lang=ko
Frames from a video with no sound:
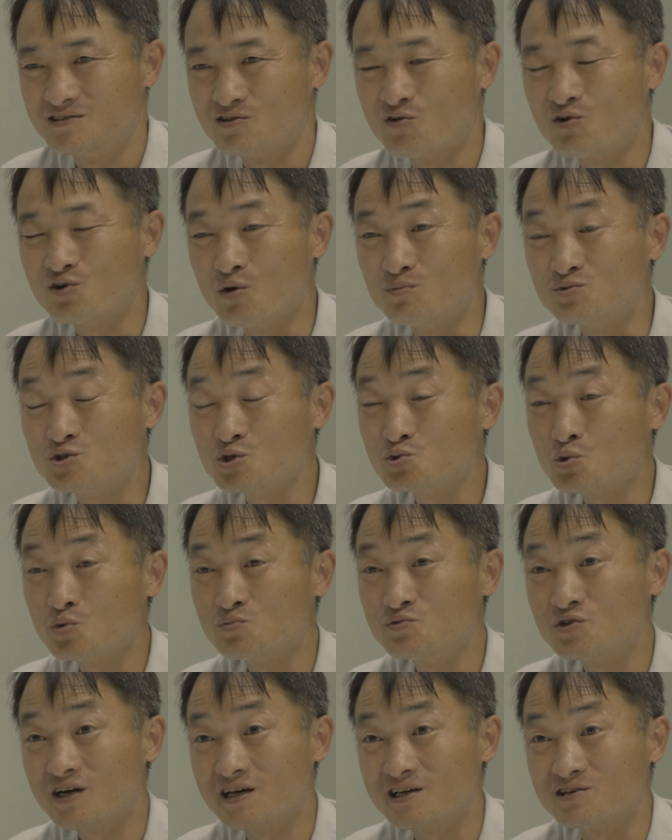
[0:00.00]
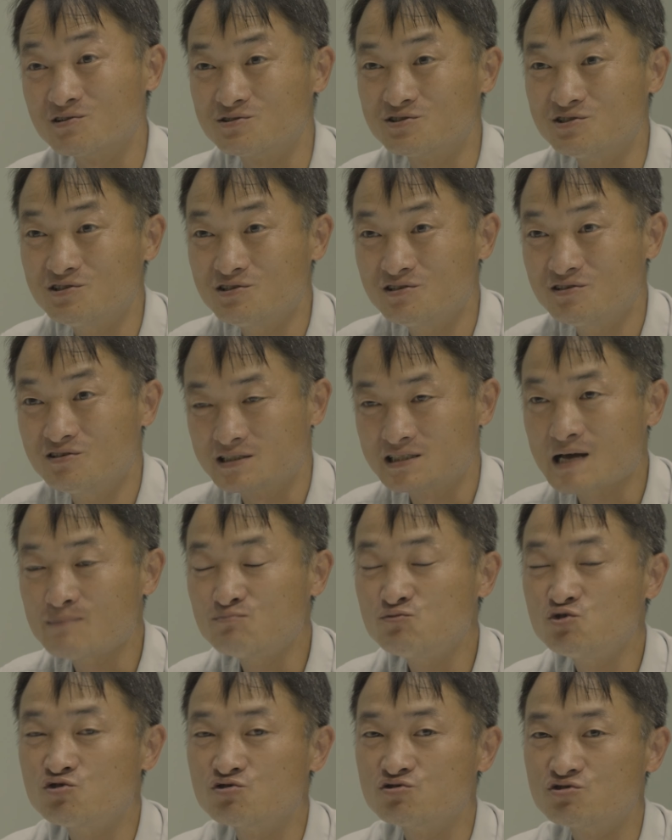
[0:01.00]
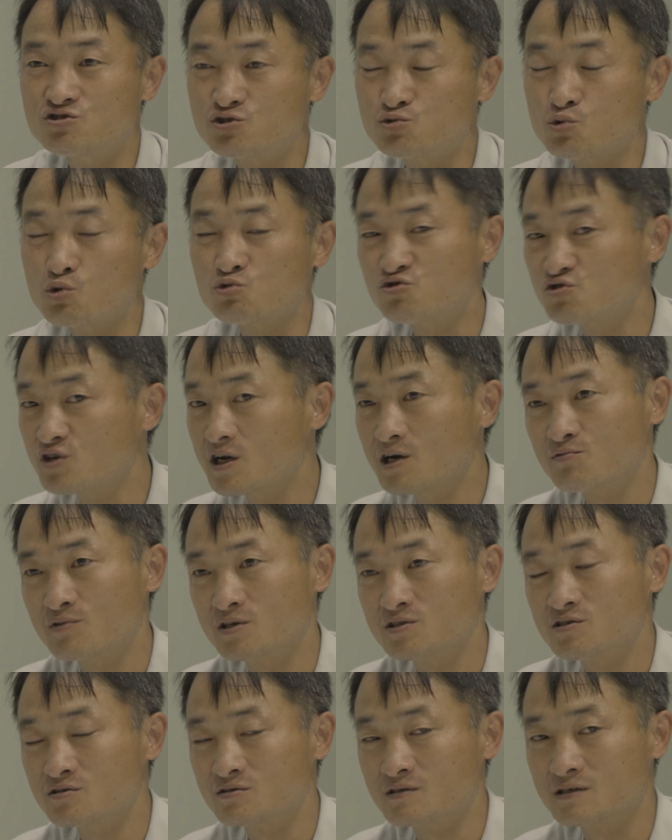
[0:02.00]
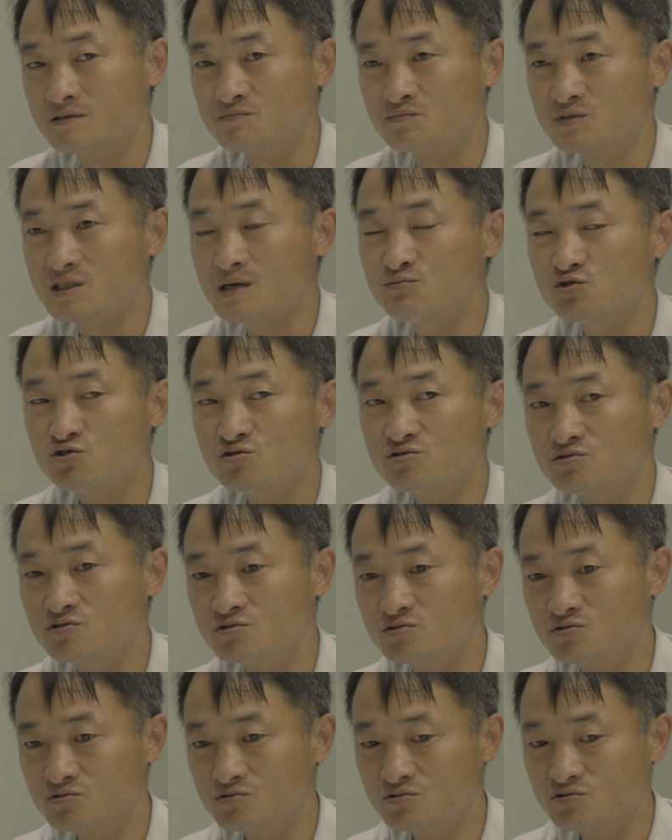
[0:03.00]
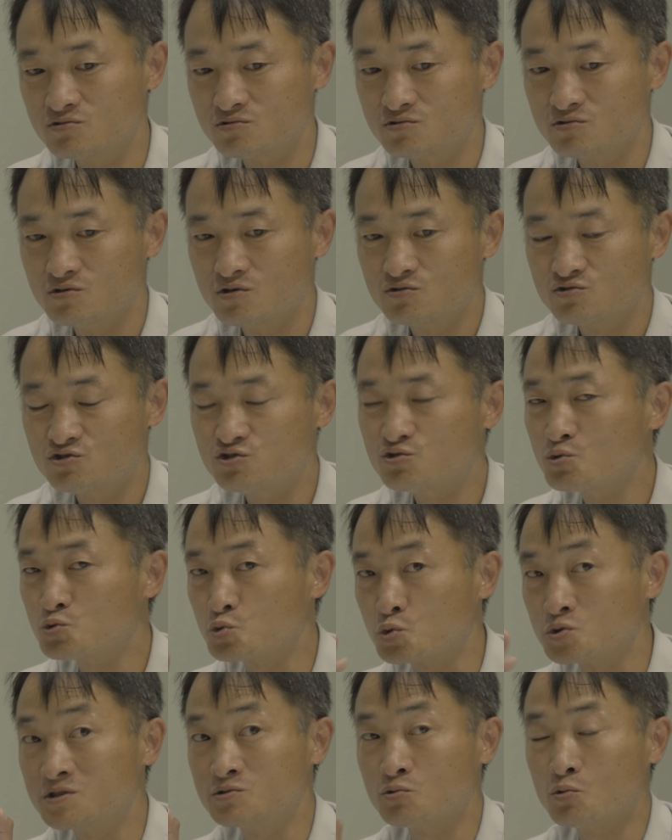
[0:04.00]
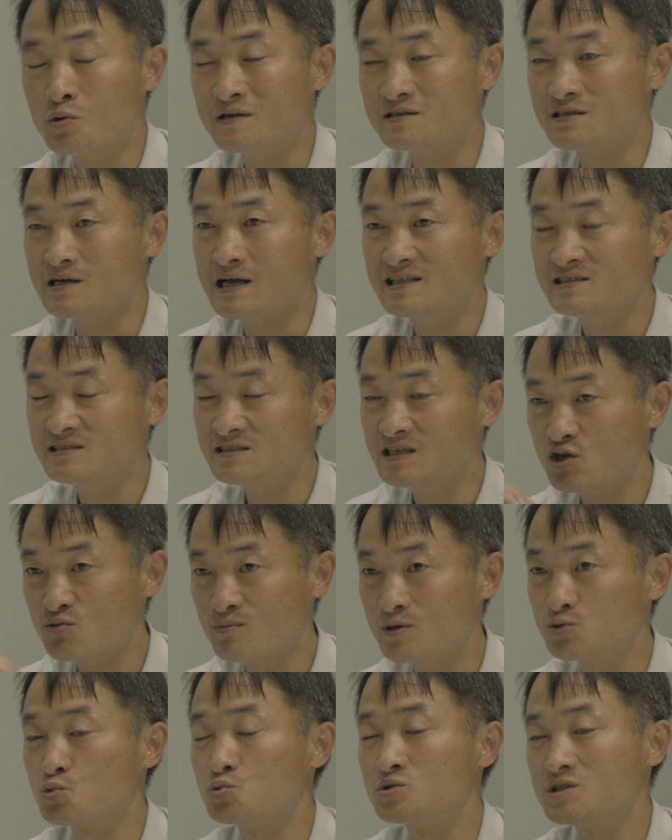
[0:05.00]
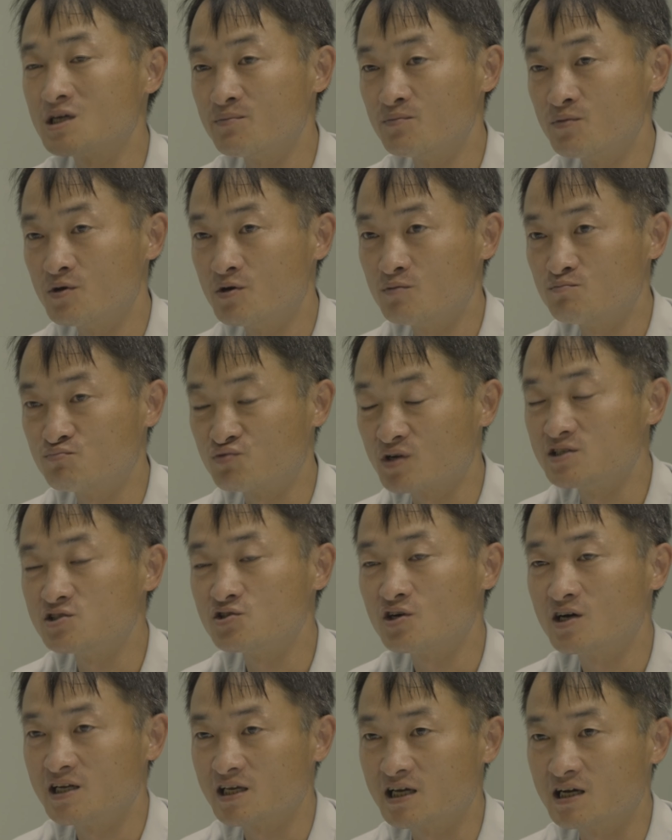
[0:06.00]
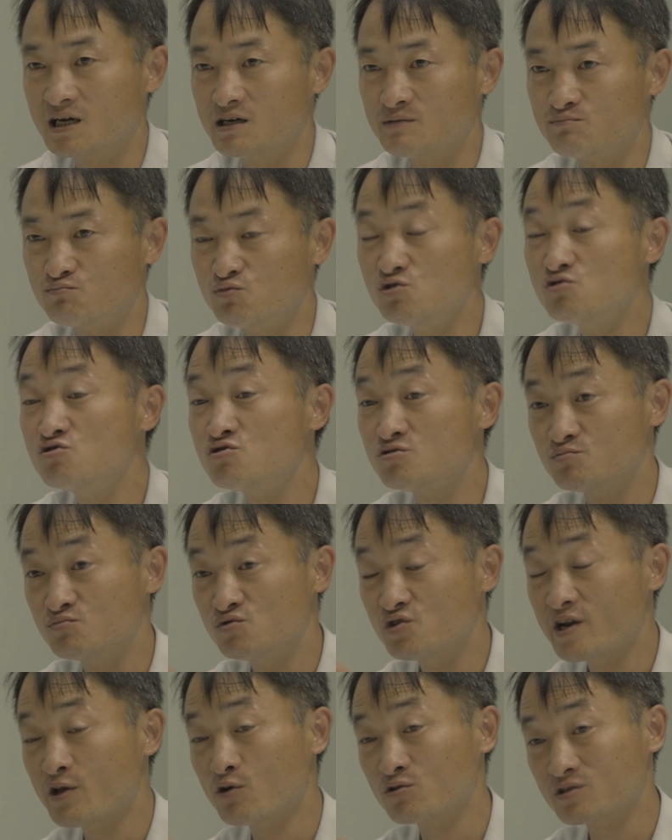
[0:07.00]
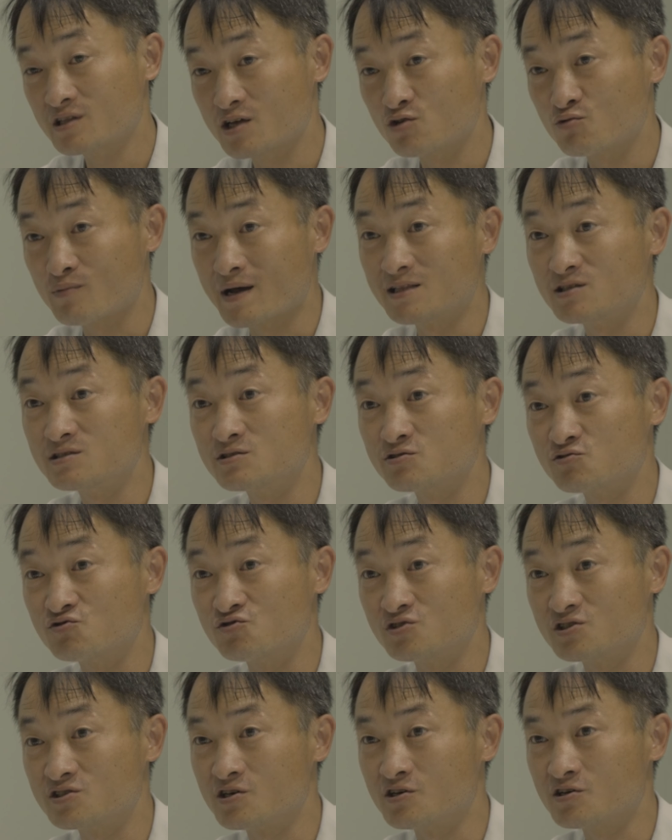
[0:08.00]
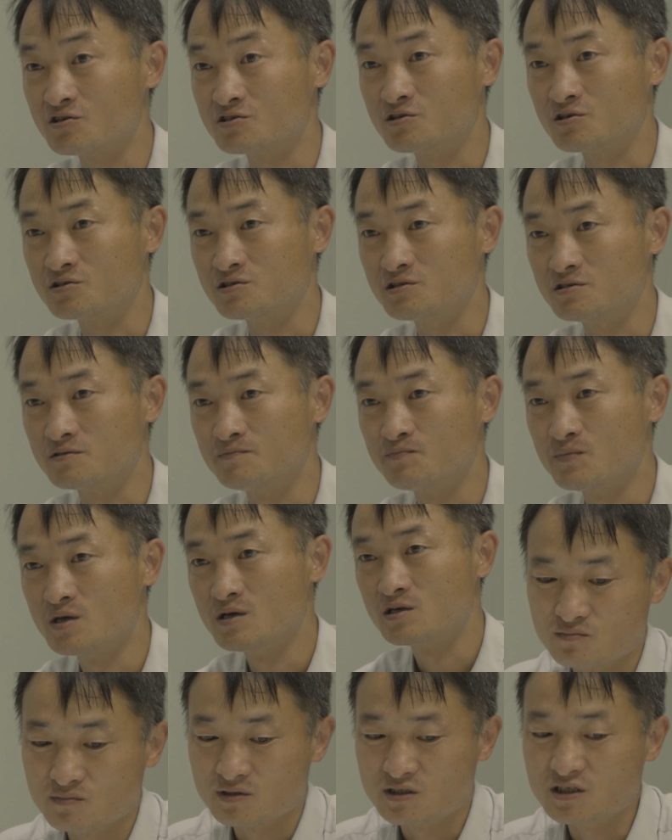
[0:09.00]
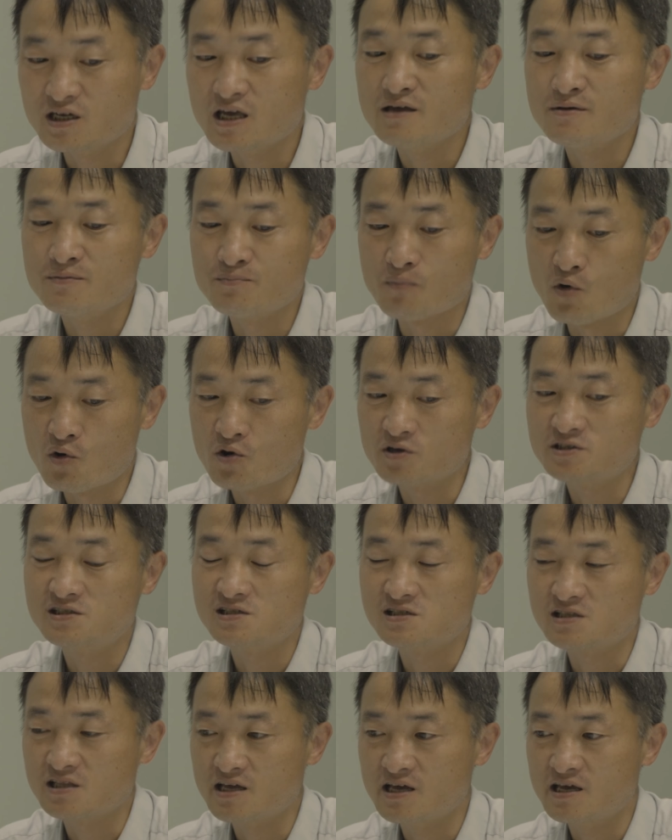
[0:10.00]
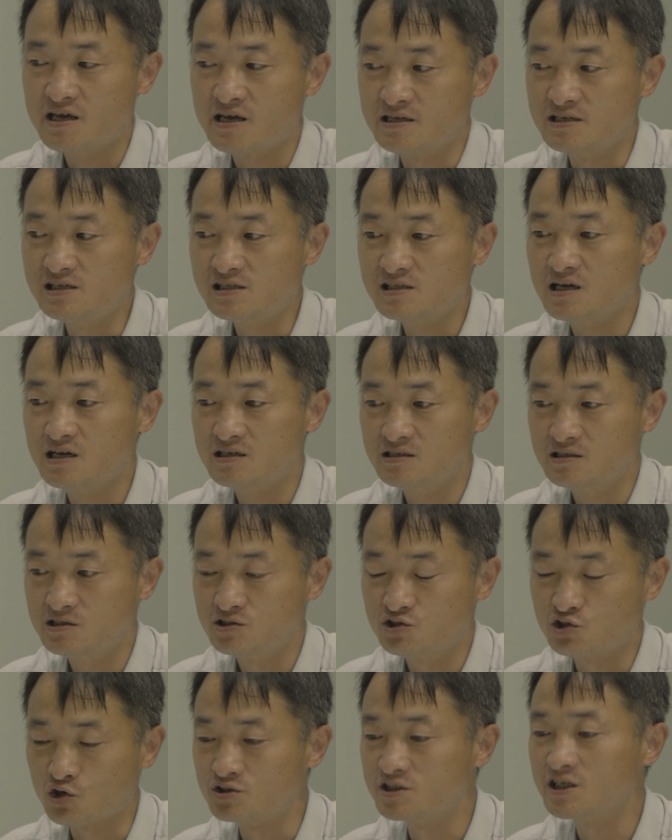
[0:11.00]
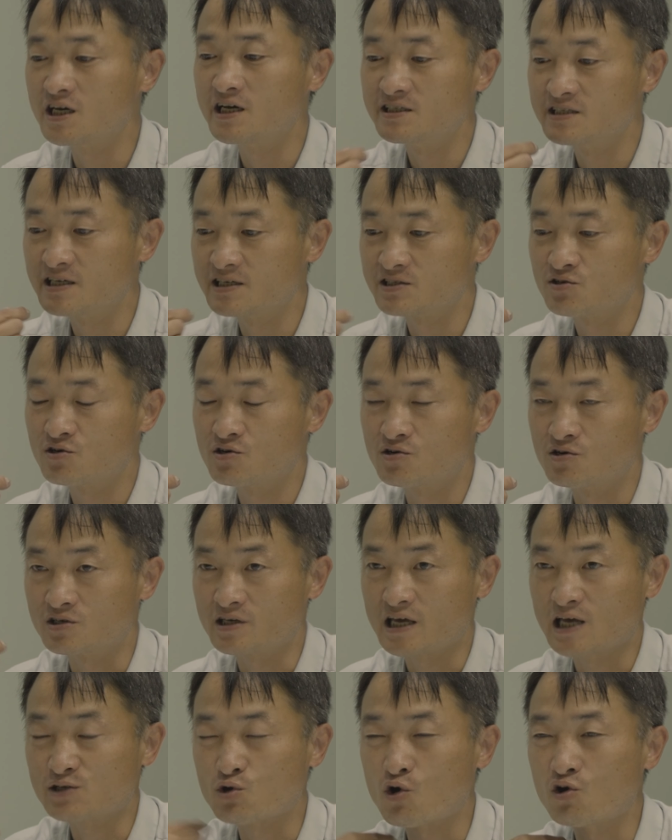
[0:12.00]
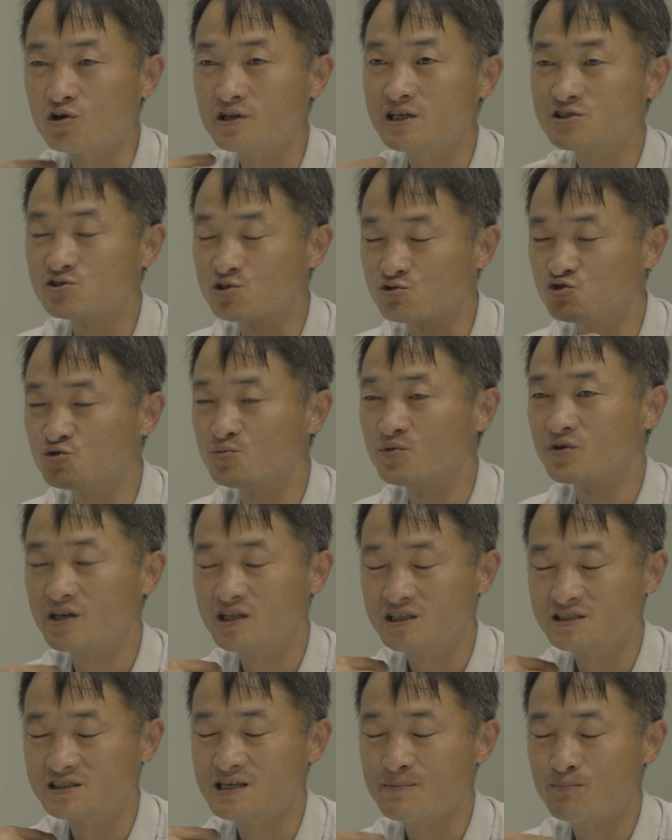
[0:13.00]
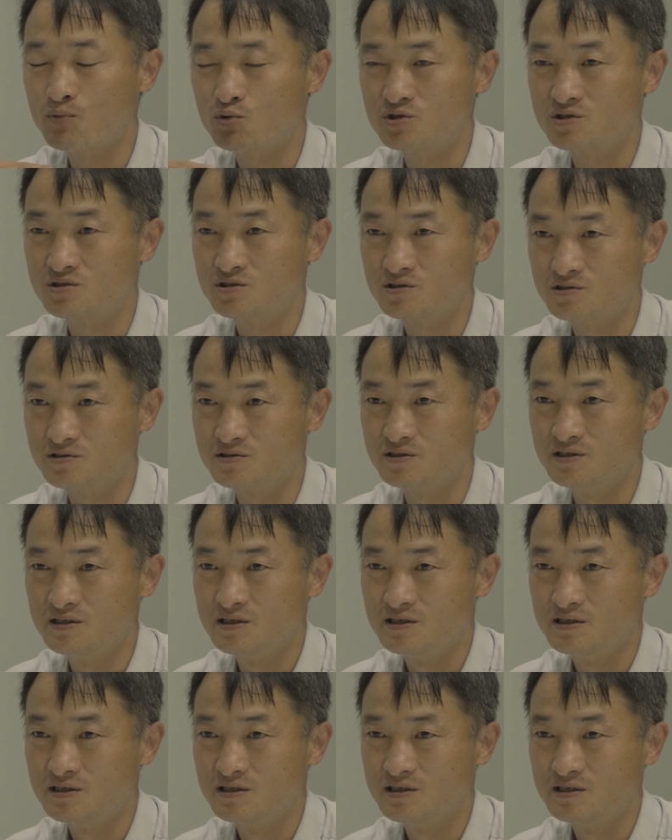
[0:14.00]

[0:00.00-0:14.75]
거기 엄청 조금 들어가 있거든요. 삼중수소수라고 해서, 그러니까 삼중 수소 한 개로만 존재하면 불안정하니까 물로, 물의 형태로 만들 수 있어요. 그거를. 그게 먹었을 때 일단은 전자에 의해서 계속 헐겠죠. 주변에 있는 세포들은.